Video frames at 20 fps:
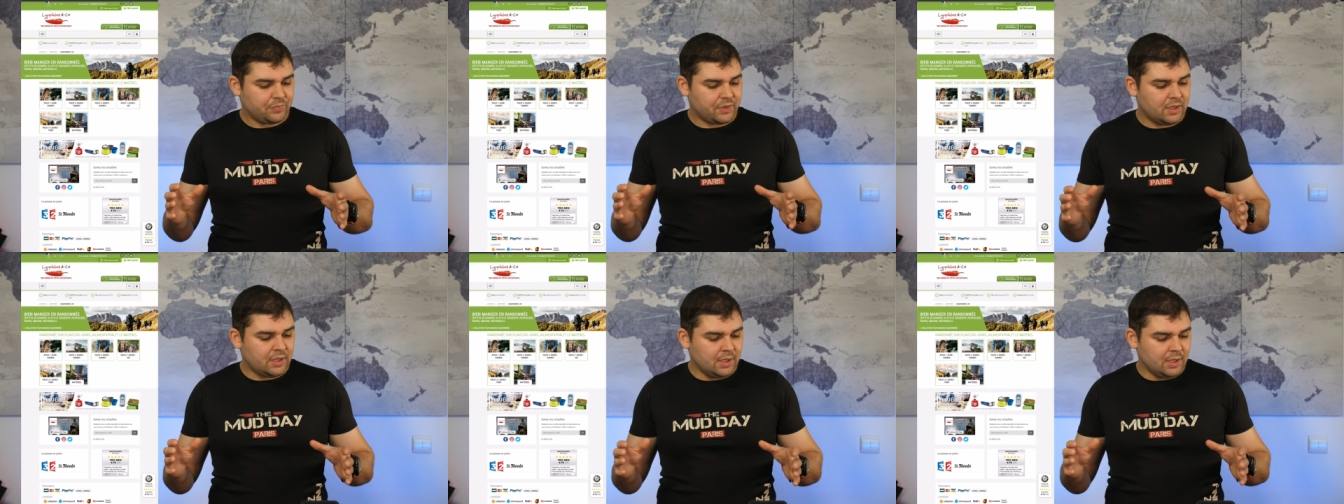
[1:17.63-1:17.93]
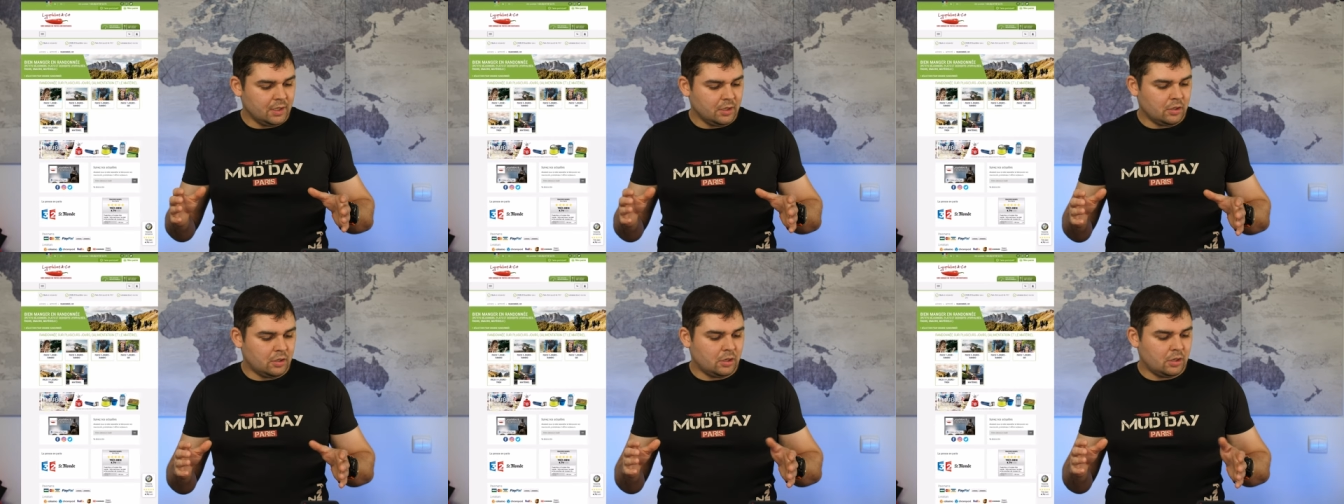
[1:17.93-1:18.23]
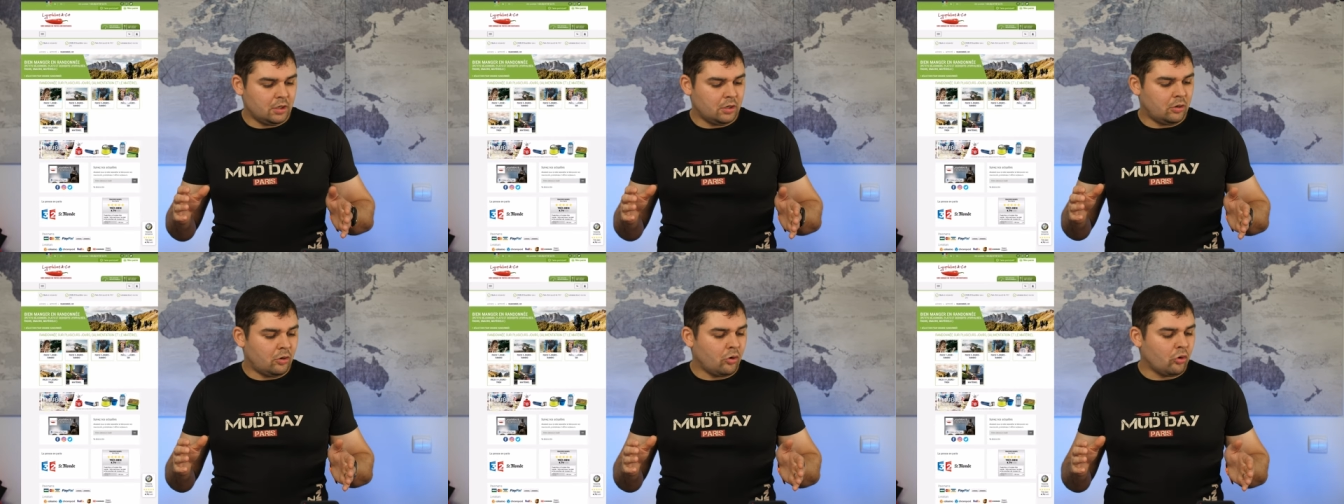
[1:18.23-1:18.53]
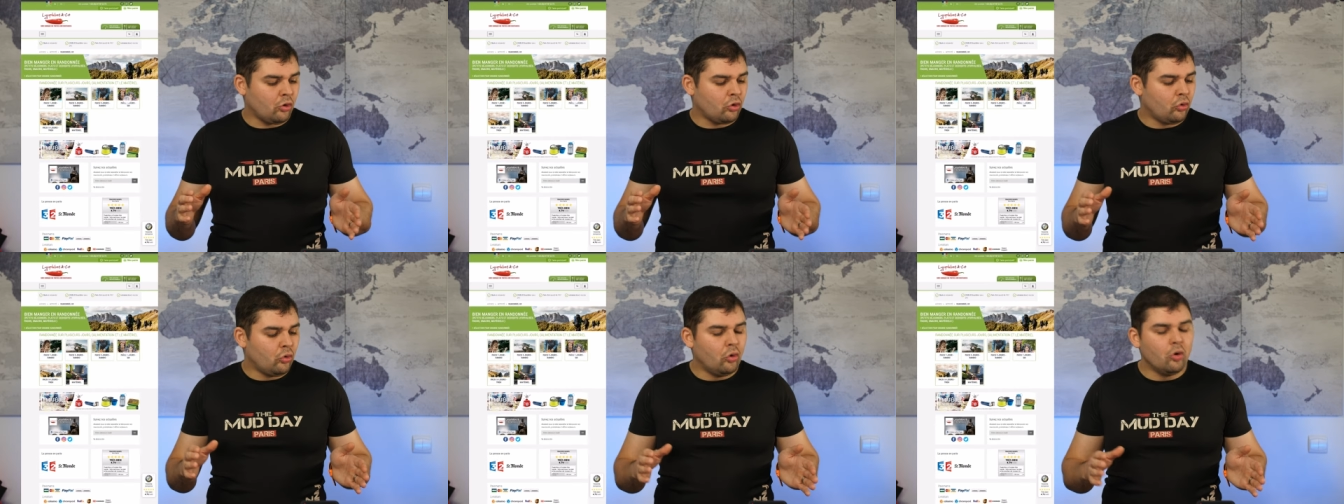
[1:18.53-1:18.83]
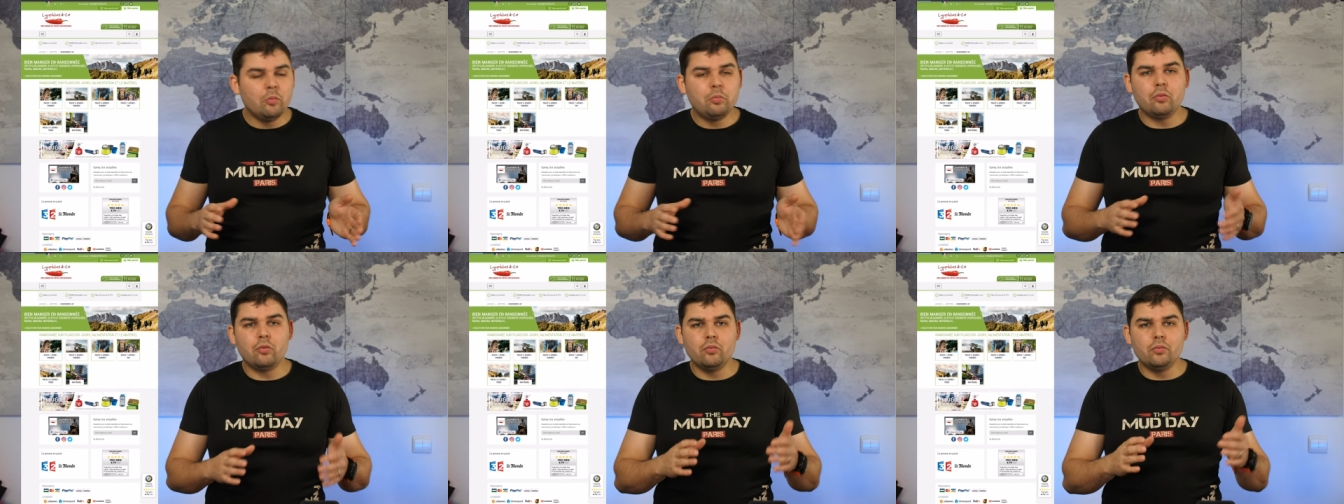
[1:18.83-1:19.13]
Et euh, en
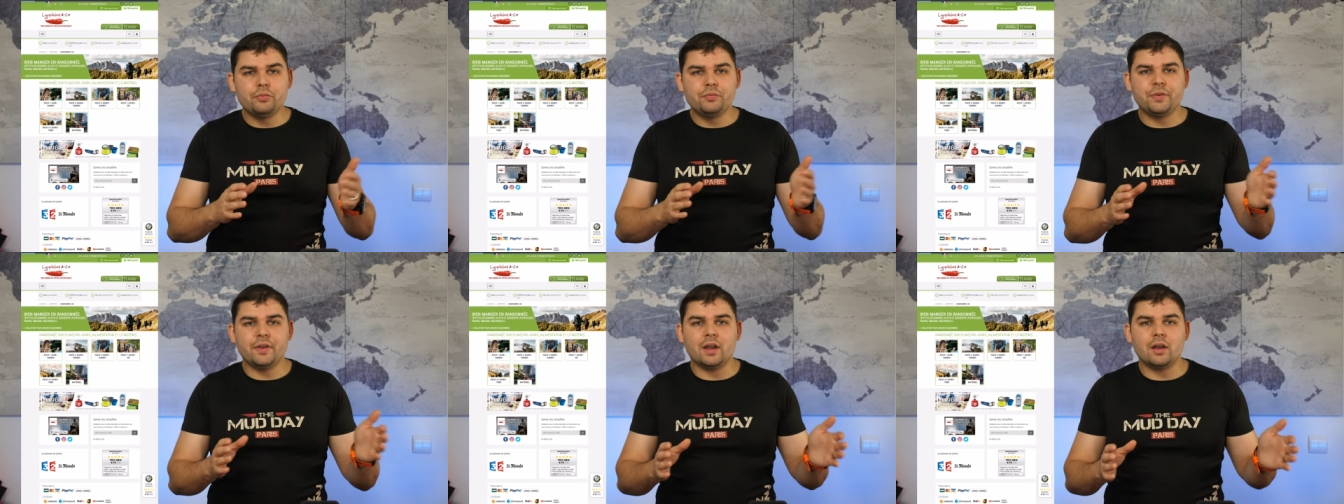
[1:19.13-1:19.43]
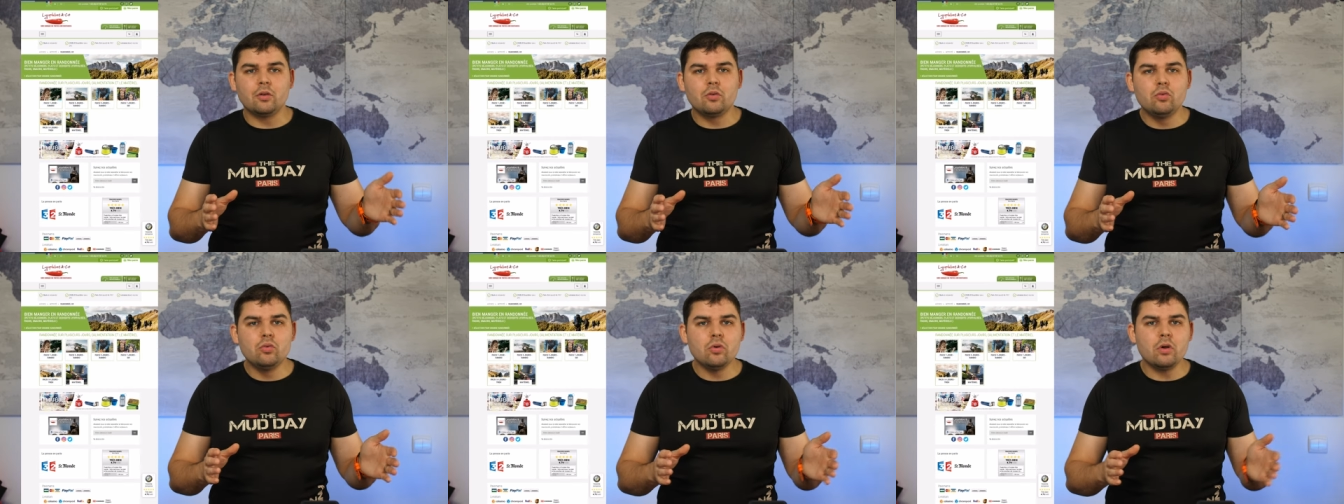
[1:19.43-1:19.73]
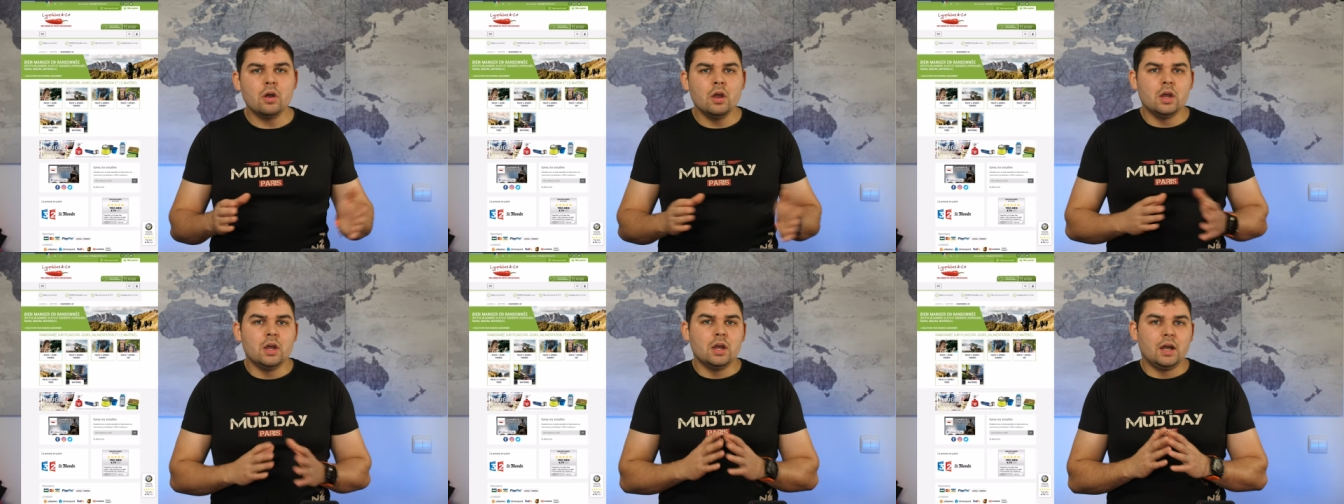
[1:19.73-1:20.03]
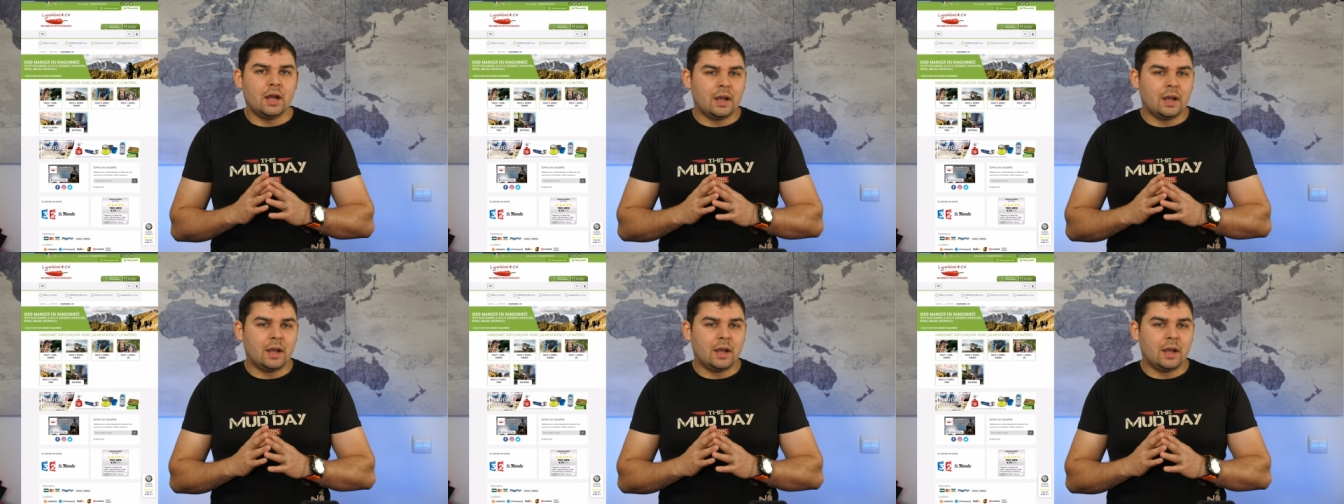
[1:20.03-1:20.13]
gros, pour vous faire court,